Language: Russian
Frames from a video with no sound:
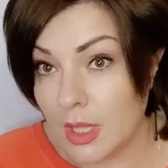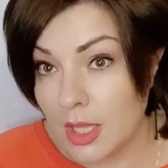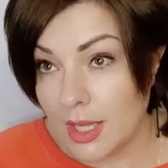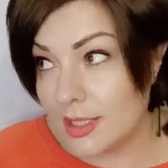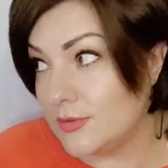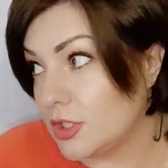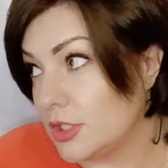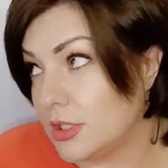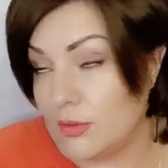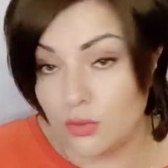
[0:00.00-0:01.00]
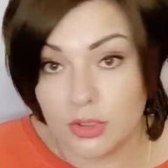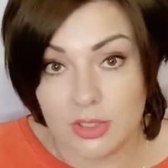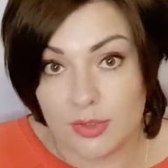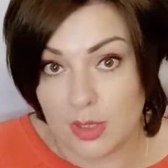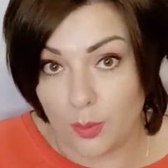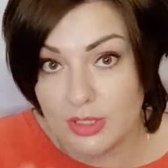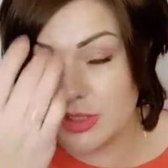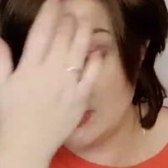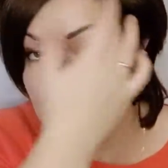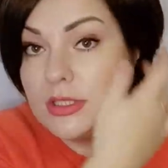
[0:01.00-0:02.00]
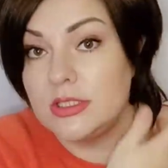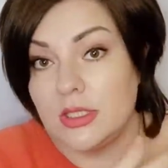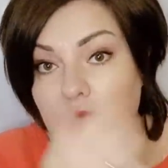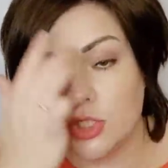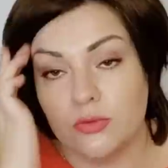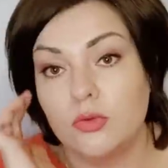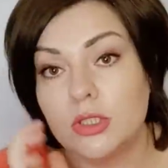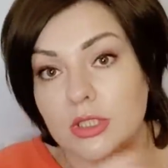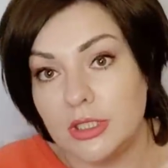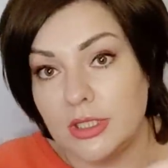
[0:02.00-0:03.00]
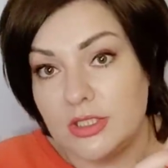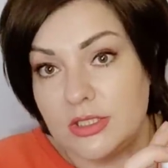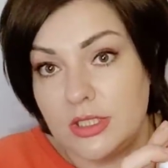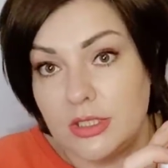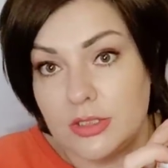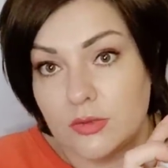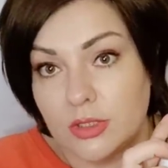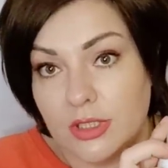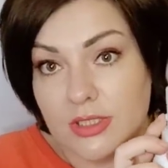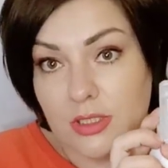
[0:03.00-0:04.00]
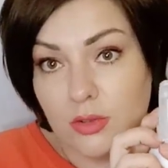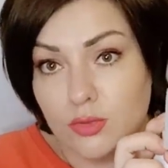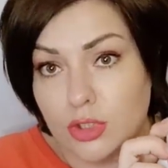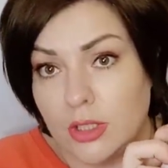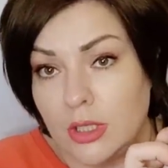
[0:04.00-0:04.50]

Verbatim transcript: Освежители водные, безопасные для детей, для животных, и от детей есть вот такая заглушка.